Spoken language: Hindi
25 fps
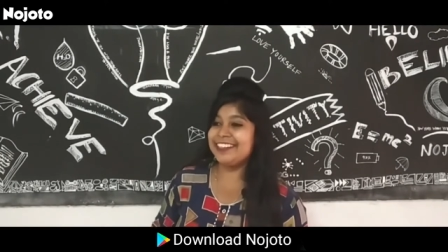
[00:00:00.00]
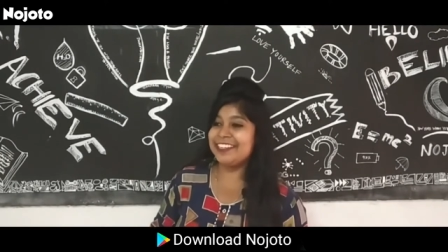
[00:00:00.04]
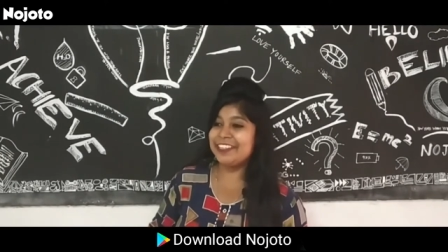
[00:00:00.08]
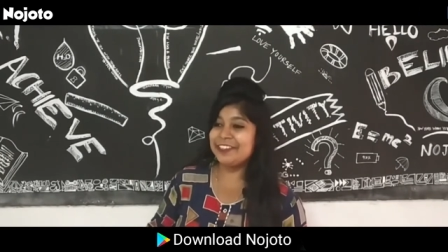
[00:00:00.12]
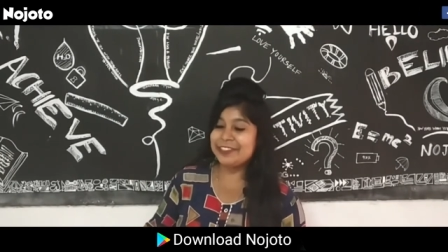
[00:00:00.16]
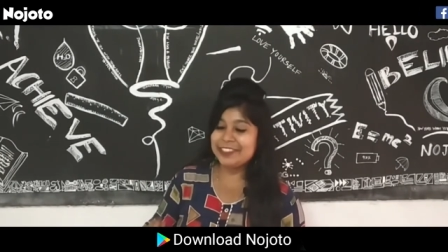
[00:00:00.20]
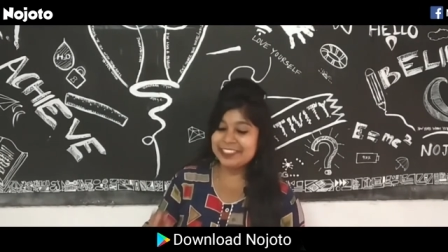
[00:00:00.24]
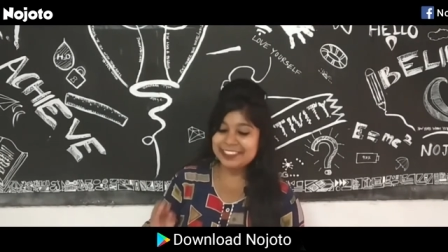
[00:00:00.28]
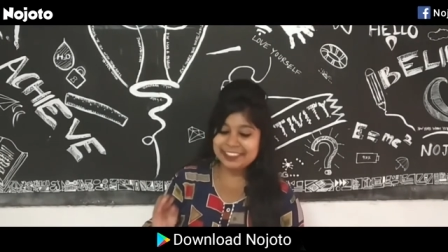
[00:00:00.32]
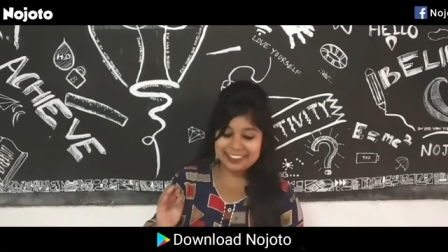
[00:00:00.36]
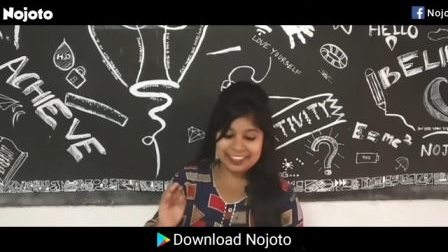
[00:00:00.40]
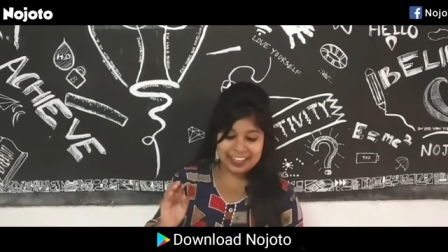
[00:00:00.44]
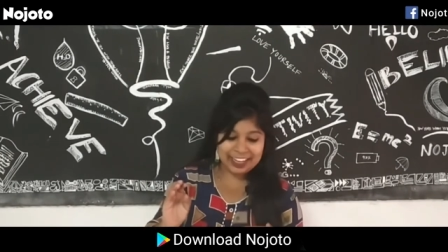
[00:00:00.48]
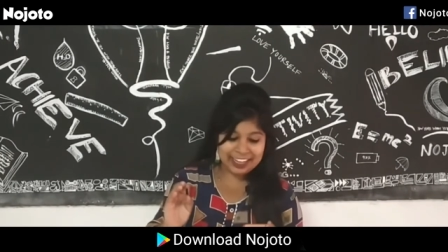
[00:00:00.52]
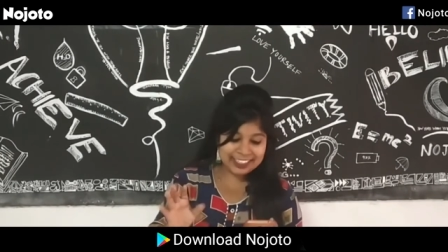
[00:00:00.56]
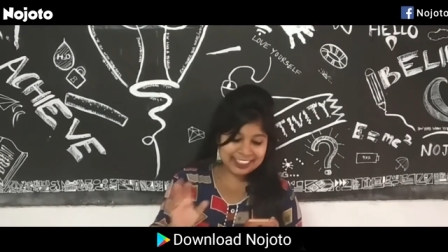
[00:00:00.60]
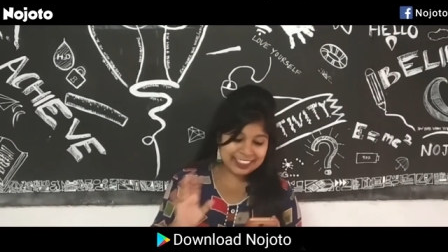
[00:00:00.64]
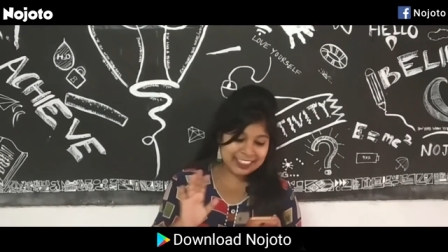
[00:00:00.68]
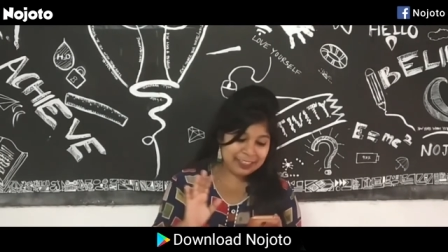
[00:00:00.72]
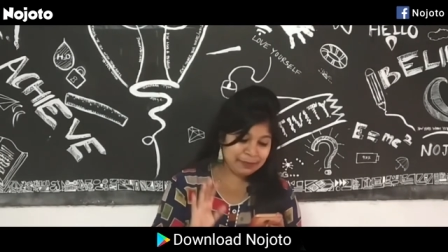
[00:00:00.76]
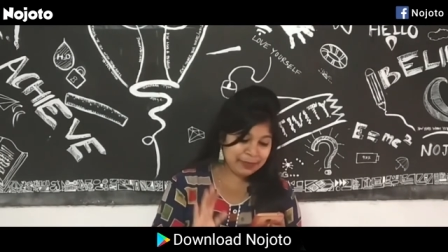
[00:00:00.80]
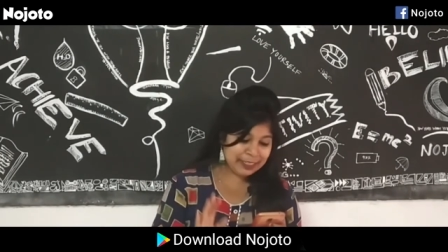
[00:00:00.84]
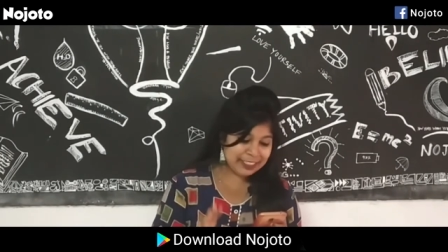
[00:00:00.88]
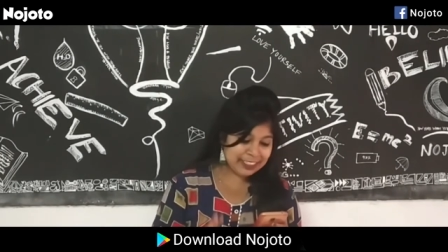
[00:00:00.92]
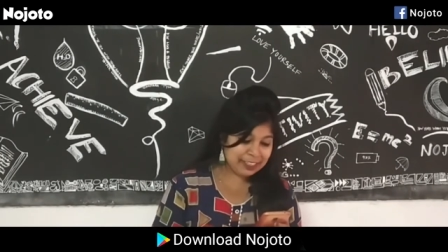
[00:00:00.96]
तेरे उस
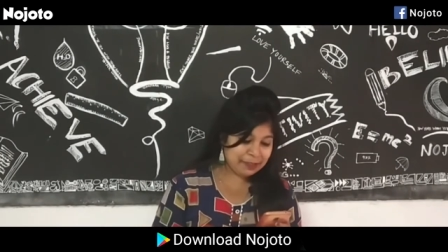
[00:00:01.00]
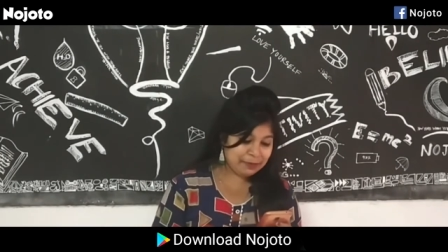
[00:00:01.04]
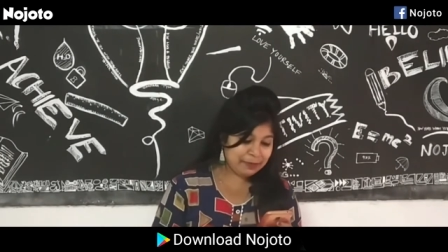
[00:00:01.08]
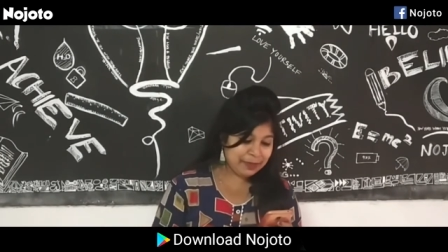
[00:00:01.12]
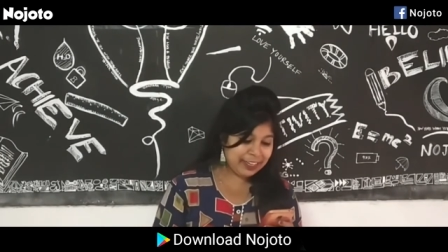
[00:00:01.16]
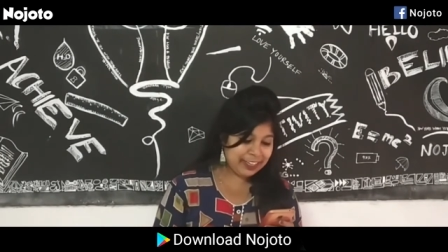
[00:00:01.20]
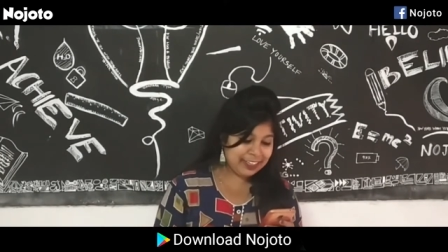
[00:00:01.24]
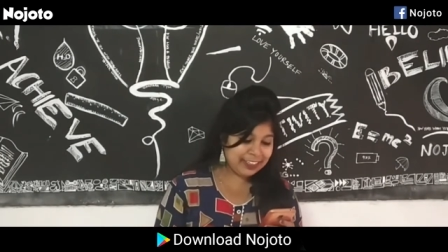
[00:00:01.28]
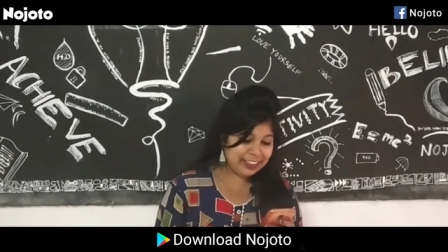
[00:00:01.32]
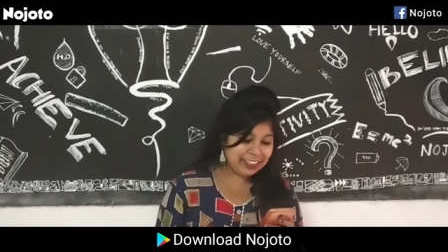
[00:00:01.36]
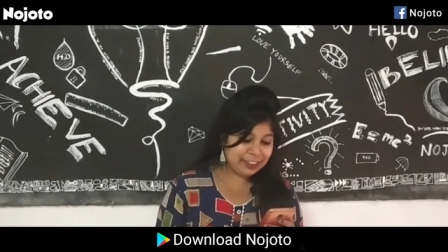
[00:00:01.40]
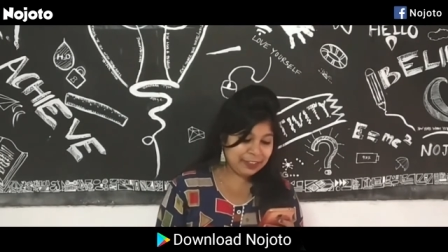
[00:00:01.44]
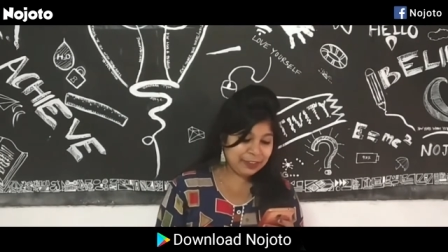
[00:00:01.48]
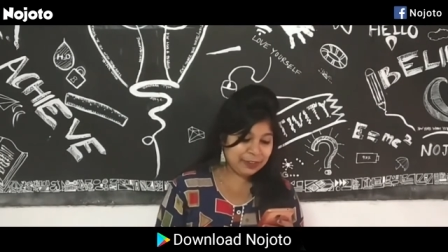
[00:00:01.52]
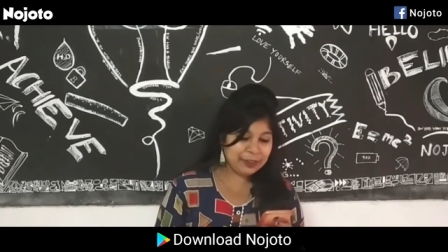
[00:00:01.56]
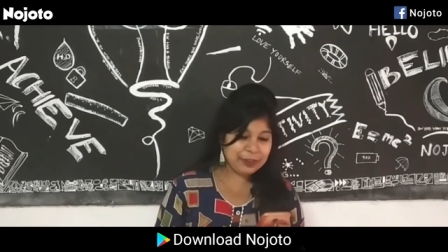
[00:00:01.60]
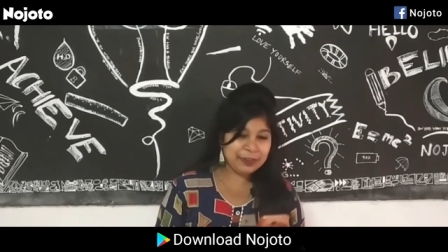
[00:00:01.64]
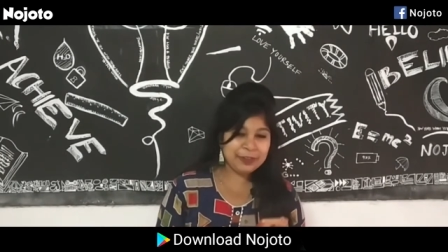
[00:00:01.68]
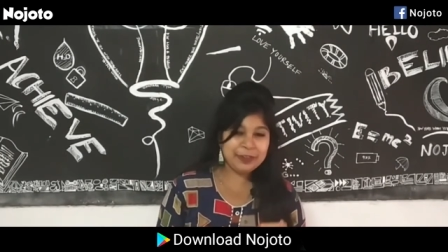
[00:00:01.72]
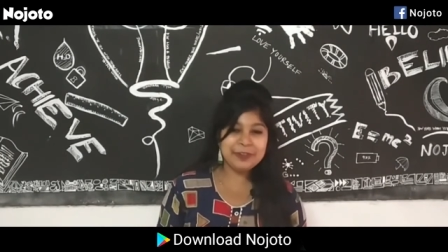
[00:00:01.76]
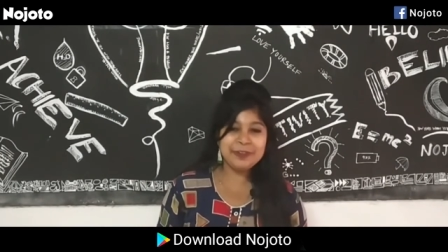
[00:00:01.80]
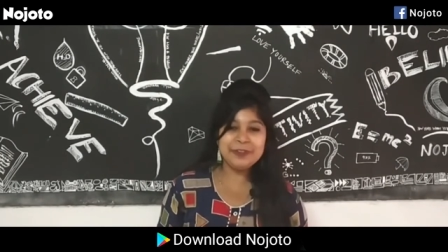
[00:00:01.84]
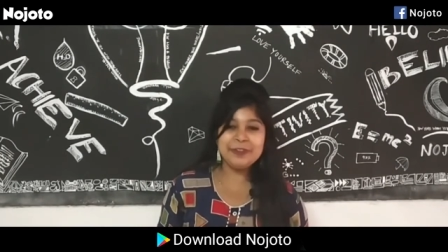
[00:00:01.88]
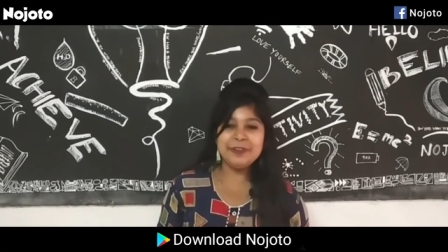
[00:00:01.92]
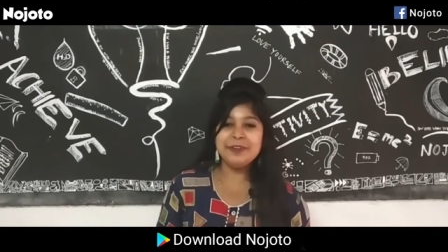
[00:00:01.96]
हंसी में समेट दी हो